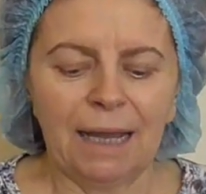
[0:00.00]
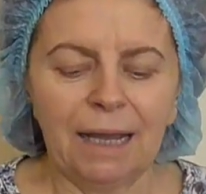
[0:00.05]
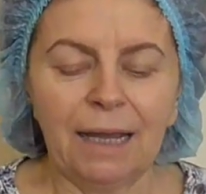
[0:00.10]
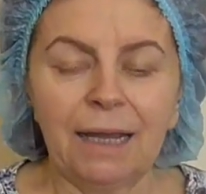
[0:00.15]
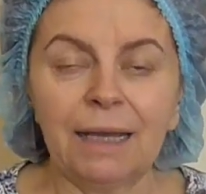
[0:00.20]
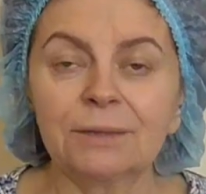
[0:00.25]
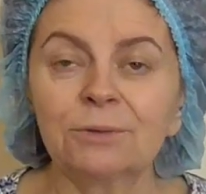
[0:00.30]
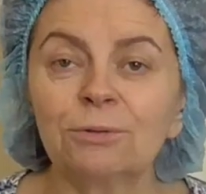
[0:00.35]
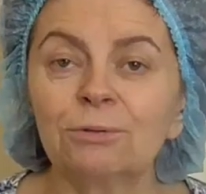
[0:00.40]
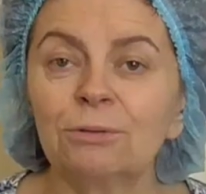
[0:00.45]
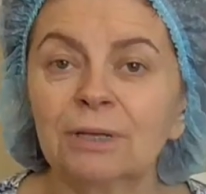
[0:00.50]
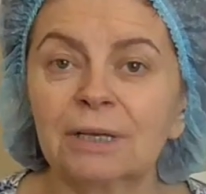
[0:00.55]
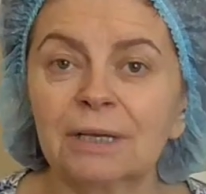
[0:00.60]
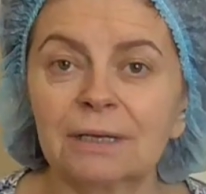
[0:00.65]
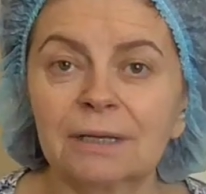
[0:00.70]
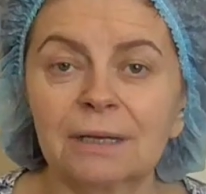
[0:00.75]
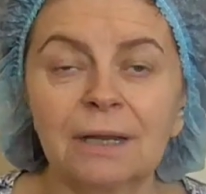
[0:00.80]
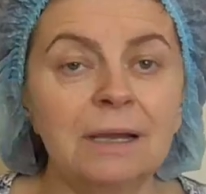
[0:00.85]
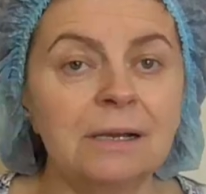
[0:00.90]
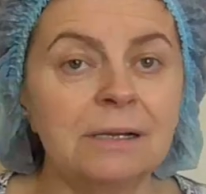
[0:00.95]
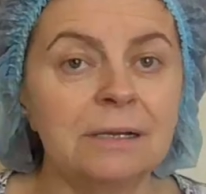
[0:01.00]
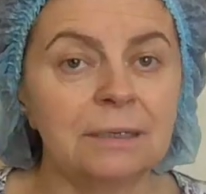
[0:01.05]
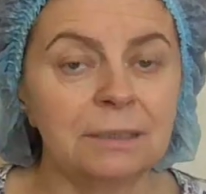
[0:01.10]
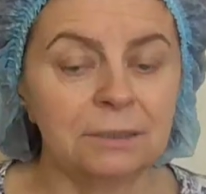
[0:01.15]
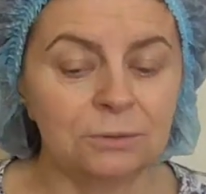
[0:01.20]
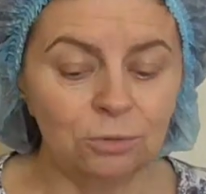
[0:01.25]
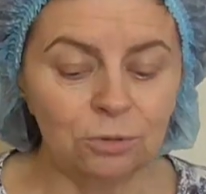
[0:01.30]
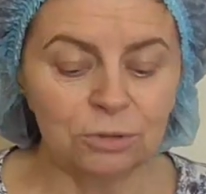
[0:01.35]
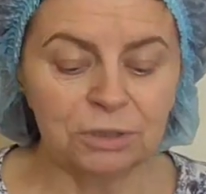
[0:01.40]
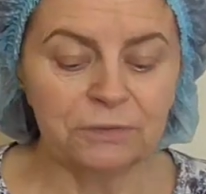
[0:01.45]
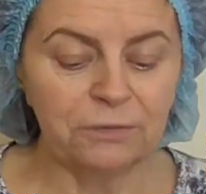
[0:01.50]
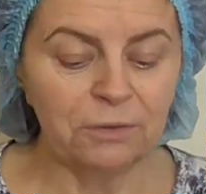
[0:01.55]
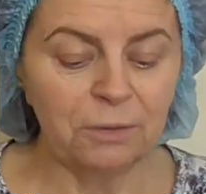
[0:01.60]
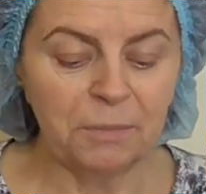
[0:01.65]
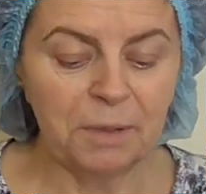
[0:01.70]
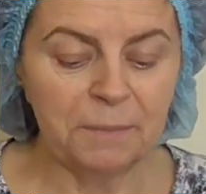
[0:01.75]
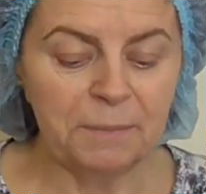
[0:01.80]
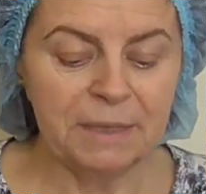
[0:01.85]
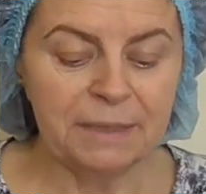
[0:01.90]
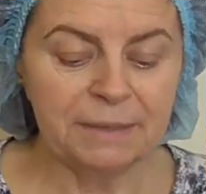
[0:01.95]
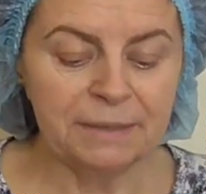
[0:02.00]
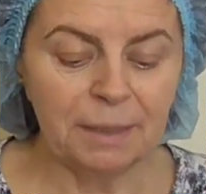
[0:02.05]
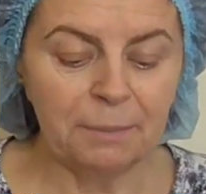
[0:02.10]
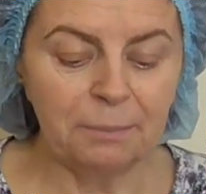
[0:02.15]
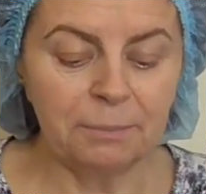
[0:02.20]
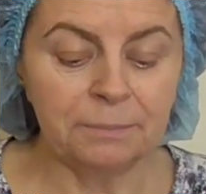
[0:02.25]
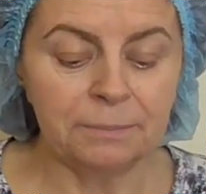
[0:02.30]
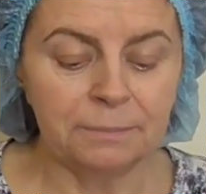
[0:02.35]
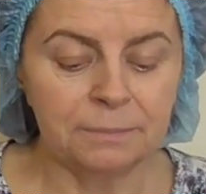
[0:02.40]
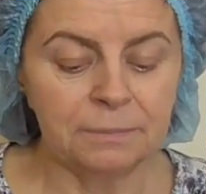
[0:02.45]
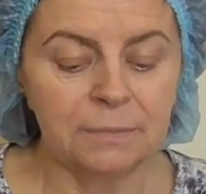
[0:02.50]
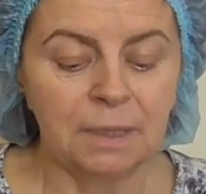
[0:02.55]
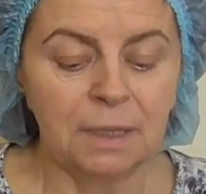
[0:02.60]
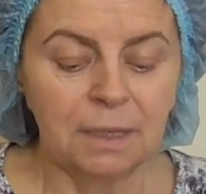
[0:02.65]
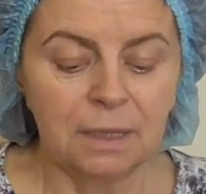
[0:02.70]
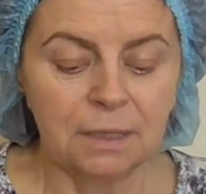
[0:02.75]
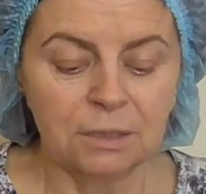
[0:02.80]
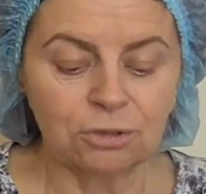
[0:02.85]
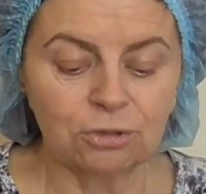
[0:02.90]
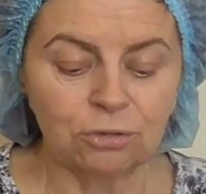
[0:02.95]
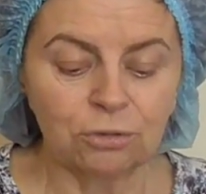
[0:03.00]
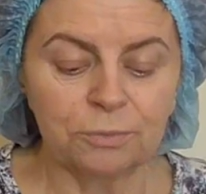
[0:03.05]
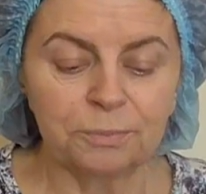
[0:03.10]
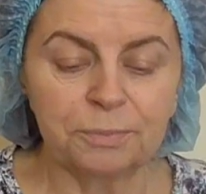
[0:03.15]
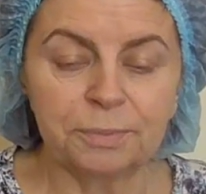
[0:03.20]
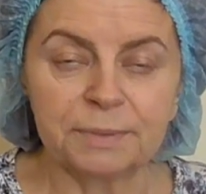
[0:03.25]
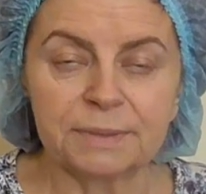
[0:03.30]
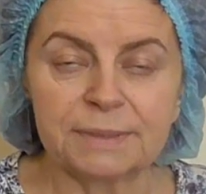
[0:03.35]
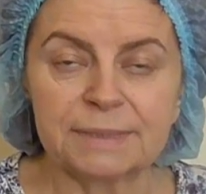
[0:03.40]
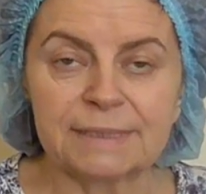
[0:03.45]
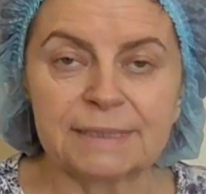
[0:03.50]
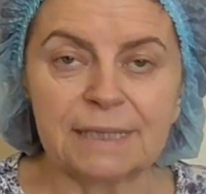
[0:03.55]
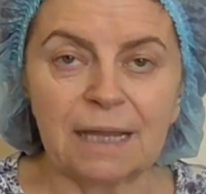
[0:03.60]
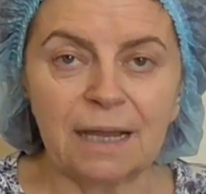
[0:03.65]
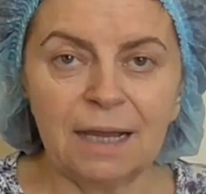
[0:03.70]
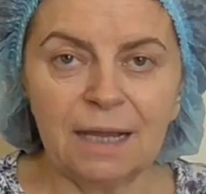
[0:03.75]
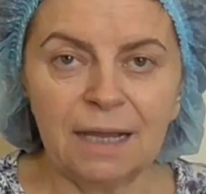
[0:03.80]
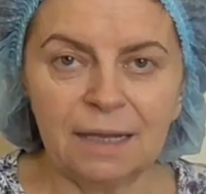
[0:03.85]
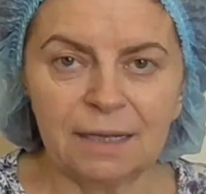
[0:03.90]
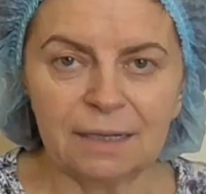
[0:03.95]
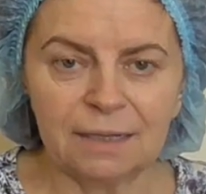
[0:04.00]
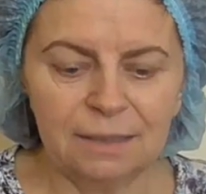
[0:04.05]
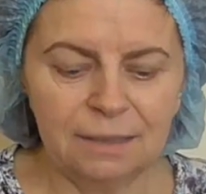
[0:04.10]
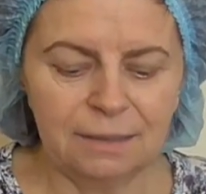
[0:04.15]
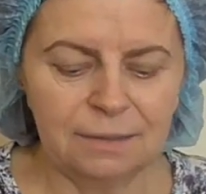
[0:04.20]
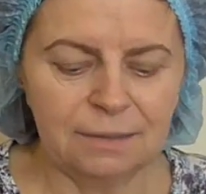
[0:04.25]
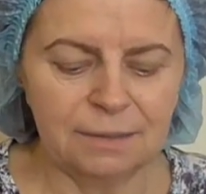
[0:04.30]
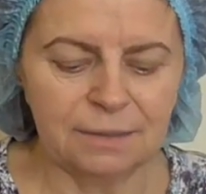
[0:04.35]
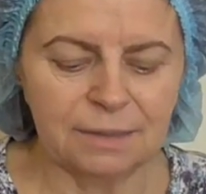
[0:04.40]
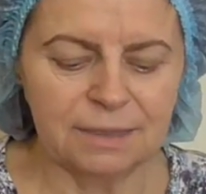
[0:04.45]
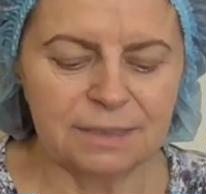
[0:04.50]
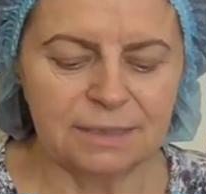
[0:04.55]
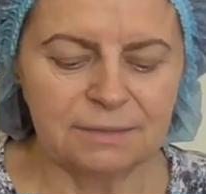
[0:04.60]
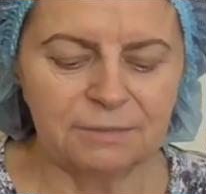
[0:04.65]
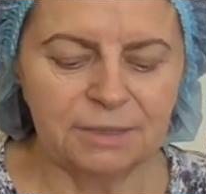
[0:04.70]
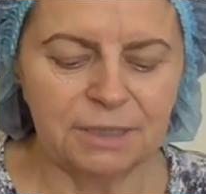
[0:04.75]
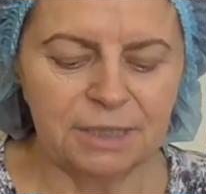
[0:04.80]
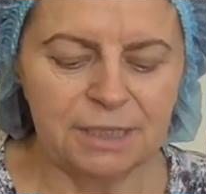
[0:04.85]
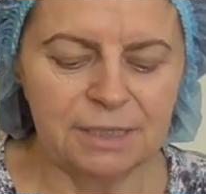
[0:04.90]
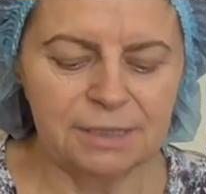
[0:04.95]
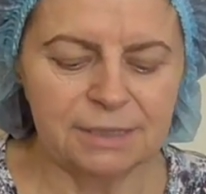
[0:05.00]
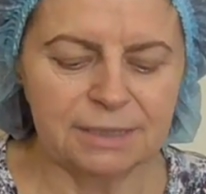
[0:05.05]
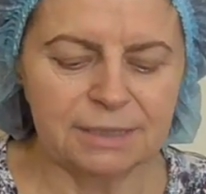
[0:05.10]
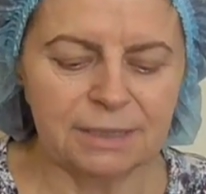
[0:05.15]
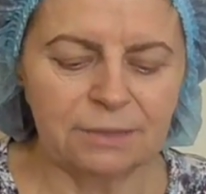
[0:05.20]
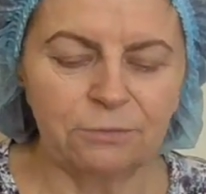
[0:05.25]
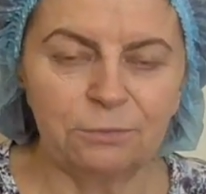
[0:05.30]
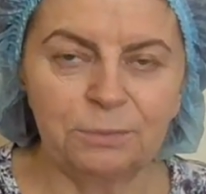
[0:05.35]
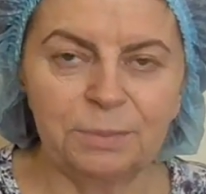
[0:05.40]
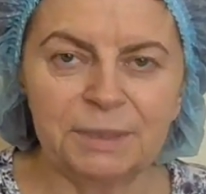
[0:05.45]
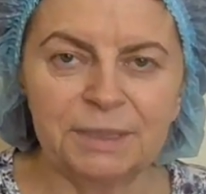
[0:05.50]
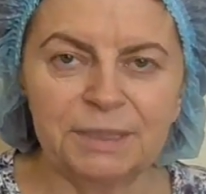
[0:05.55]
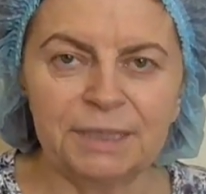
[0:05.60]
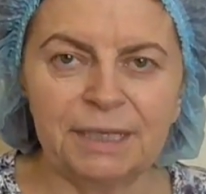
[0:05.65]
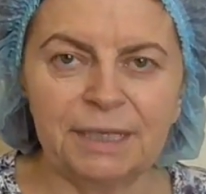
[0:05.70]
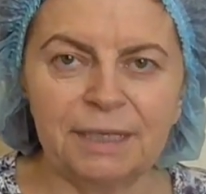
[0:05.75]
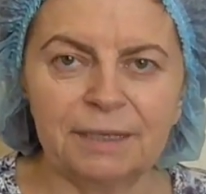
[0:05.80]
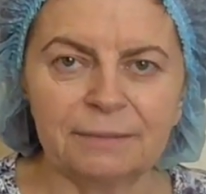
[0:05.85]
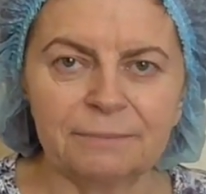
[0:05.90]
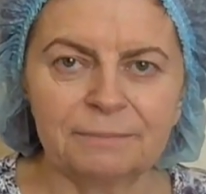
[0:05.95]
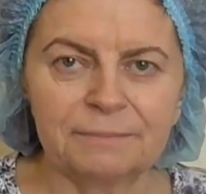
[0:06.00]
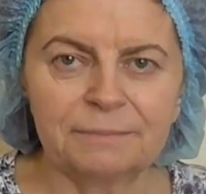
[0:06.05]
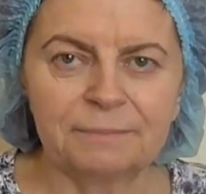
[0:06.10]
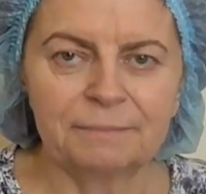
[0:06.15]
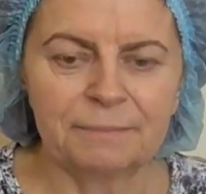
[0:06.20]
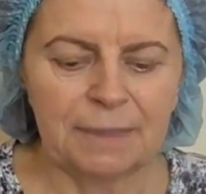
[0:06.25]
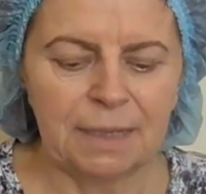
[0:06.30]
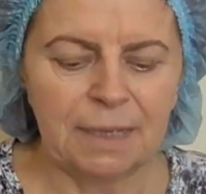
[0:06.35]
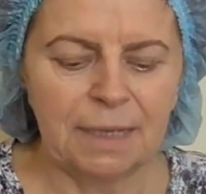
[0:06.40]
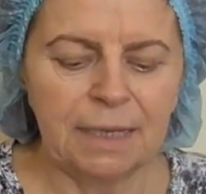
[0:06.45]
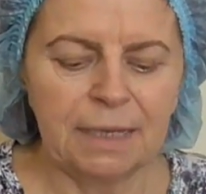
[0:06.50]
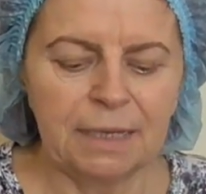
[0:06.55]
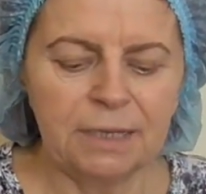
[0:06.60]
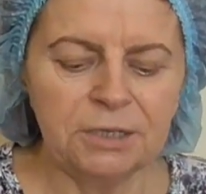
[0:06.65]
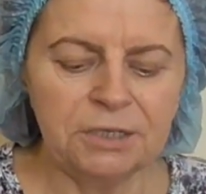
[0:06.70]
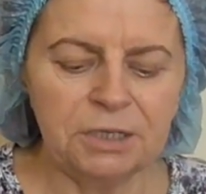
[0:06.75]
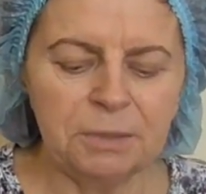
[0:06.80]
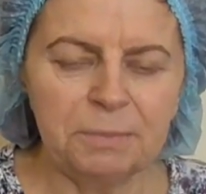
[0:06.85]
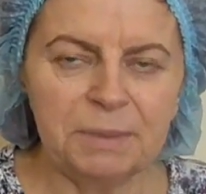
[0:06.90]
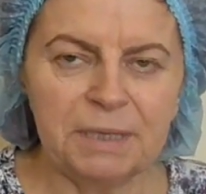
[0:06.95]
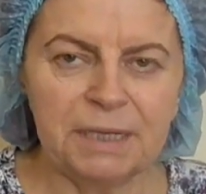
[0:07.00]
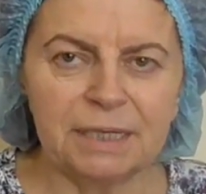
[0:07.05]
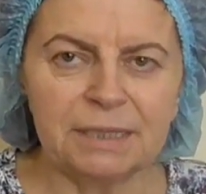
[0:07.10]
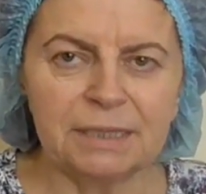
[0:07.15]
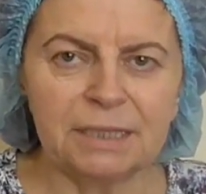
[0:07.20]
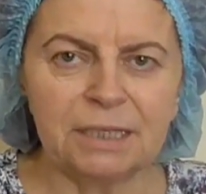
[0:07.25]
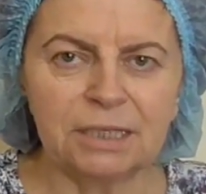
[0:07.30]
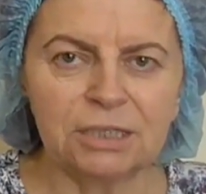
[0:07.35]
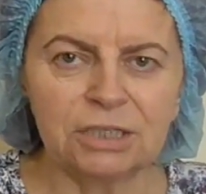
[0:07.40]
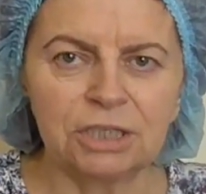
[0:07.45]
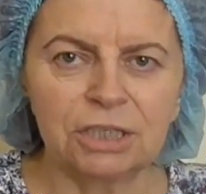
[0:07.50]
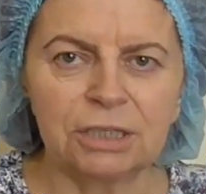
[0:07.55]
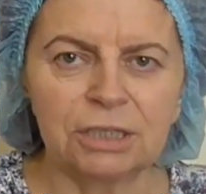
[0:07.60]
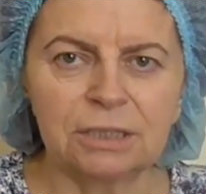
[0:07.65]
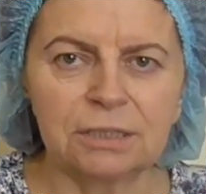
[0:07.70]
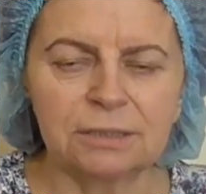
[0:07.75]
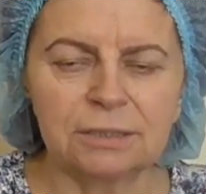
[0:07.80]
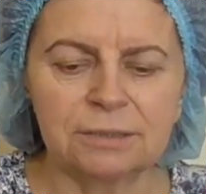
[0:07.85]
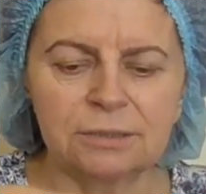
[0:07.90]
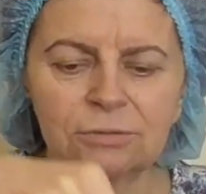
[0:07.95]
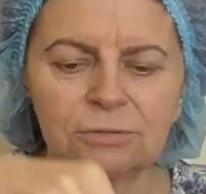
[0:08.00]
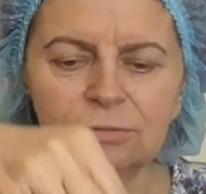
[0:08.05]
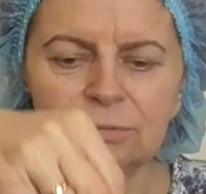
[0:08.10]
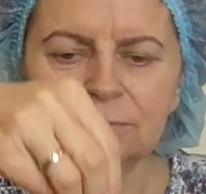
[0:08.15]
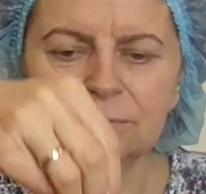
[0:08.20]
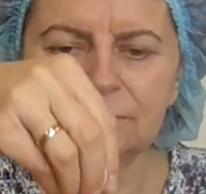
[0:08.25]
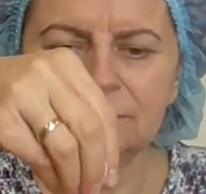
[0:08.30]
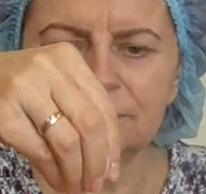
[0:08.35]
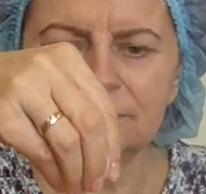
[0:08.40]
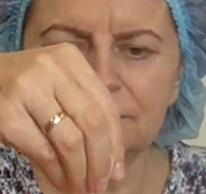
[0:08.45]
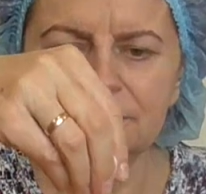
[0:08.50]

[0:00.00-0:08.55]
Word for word: А только до того момента, чтобы сахар растворился в белке. И теперь этой жидкостью,